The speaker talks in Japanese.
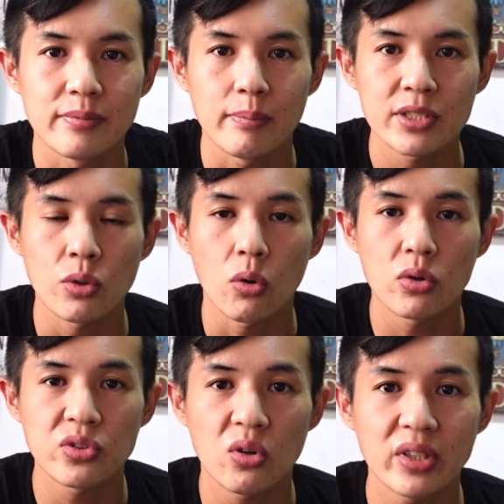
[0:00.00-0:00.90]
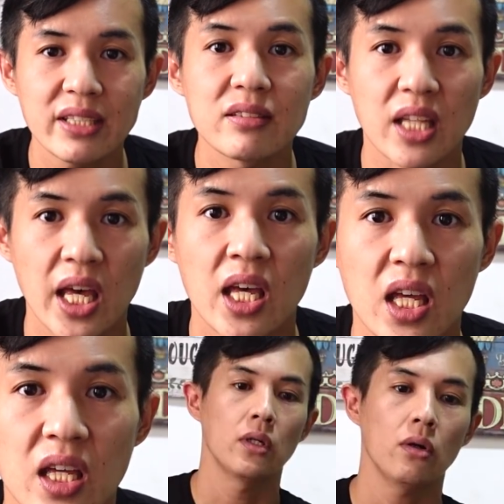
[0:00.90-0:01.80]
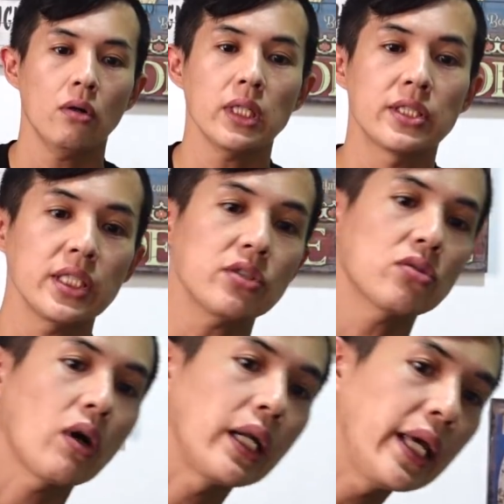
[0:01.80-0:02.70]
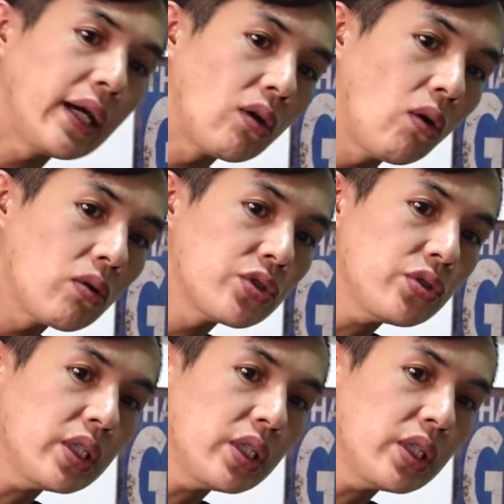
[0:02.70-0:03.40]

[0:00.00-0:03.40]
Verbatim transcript: まあ、そこそこですね。ほんで、湿度がね、ごじゅ